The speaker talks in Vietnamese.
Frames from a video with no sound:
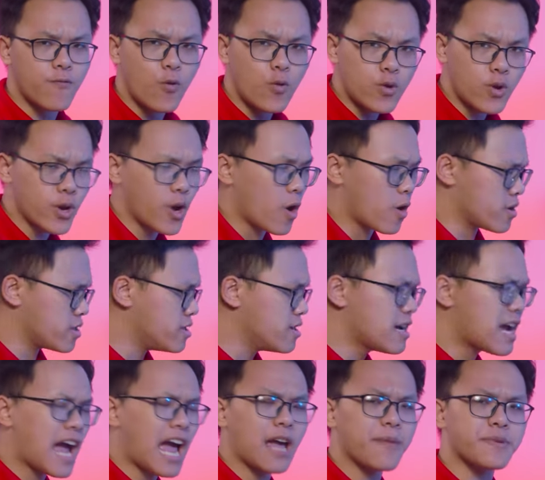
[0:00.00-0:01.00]
full nội đỏ
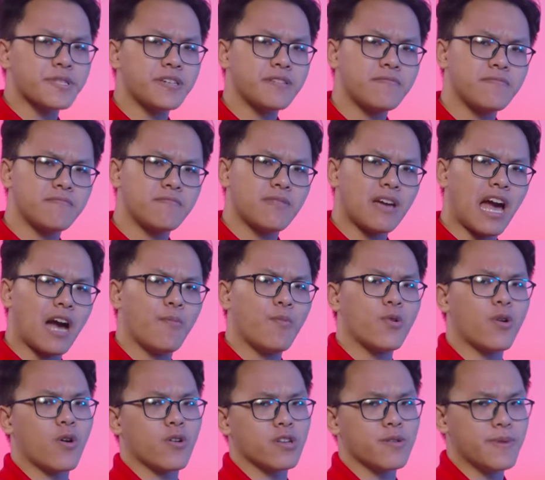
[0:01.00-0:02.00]
Những ai mà thích áo
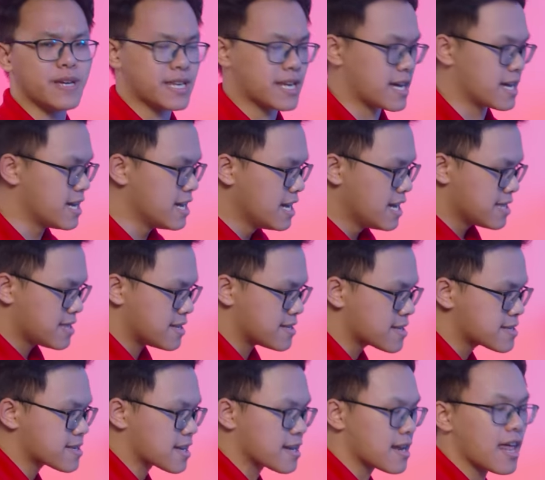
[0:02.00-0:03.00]
màu đỏ như mình này thì
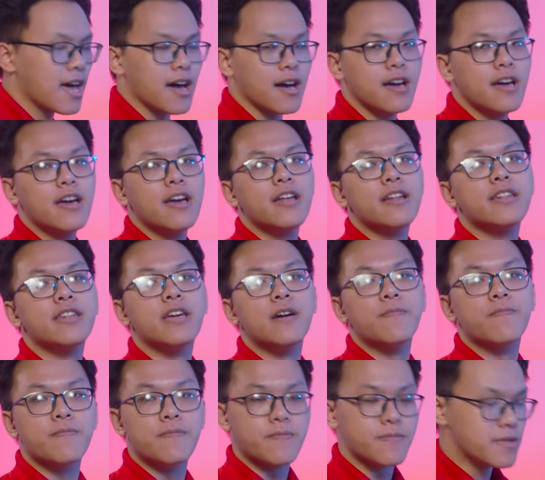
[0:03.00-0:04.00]
chắc chắn là niềm
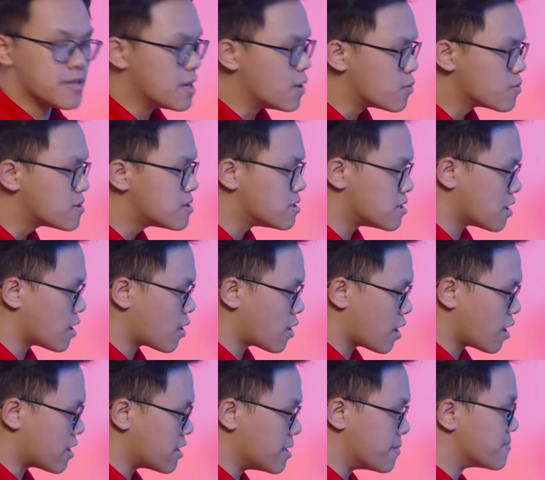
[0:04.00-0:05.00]
yêu à,
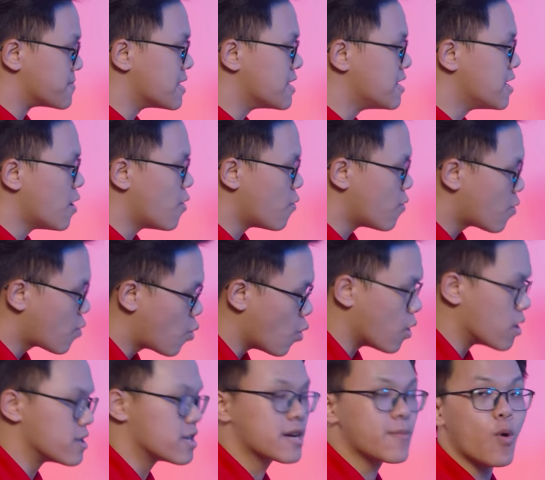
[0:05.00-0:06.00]
gọi là niềm tin yêu của
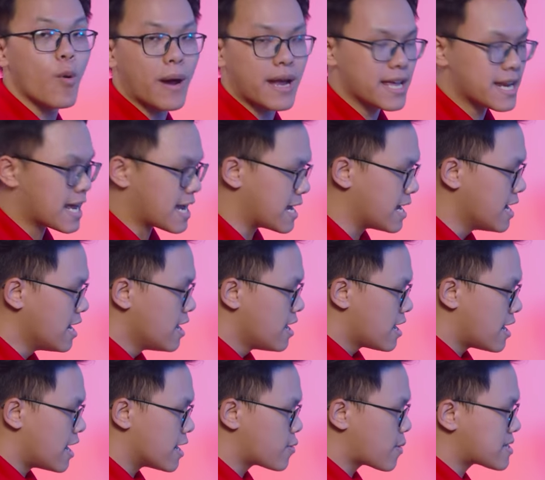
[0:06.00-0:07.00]
những cái bộ máy như này
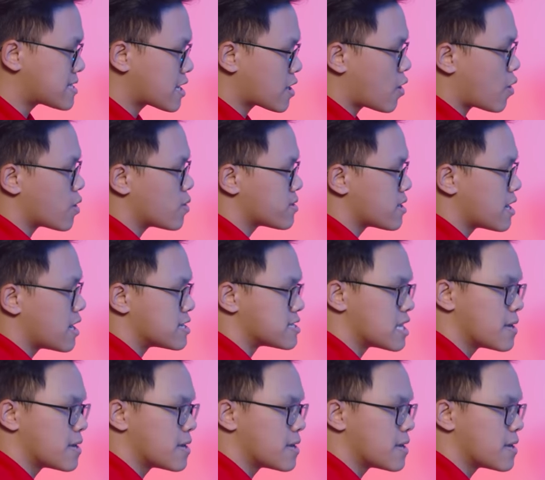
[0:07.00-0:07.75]
đấy chúng ta sẽ có đầu tiên là